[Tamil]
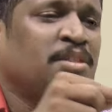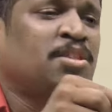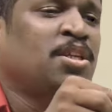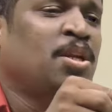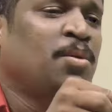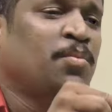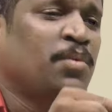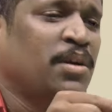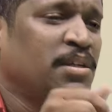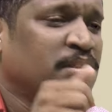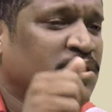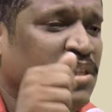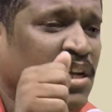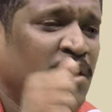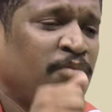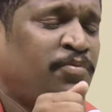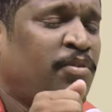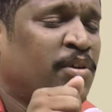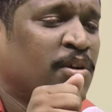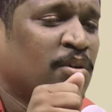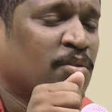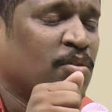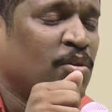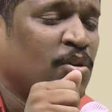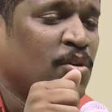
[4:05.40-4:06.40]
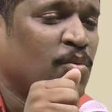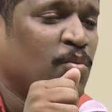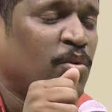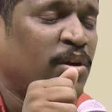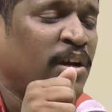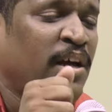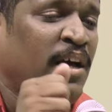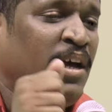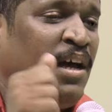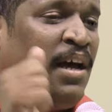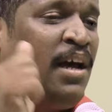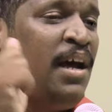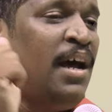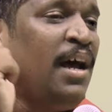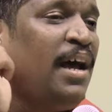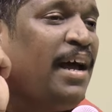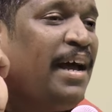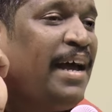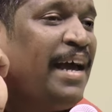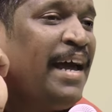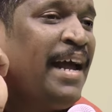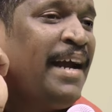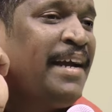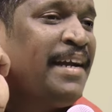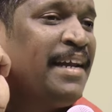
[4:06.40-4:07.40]
பாத்ரூம்குள்ளே செல்ஃபோனை கொண்டு போனால்
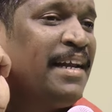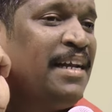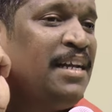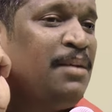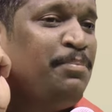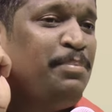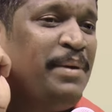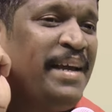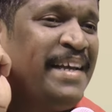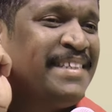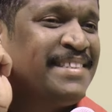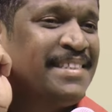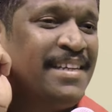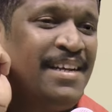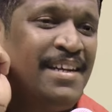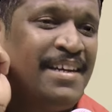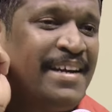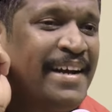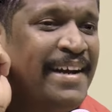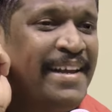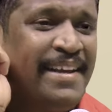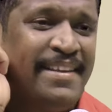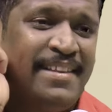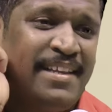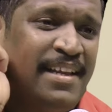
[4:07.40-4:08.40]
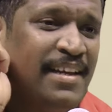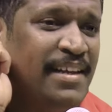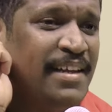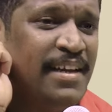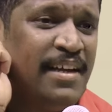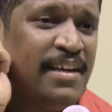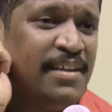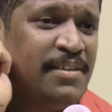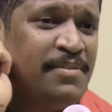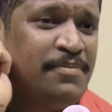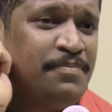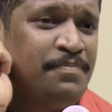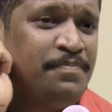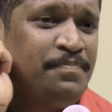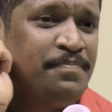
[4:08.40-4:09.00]
ஏர்டெல்லு பிஎஸ்என்எல் கிடைக்குதா இல்லையா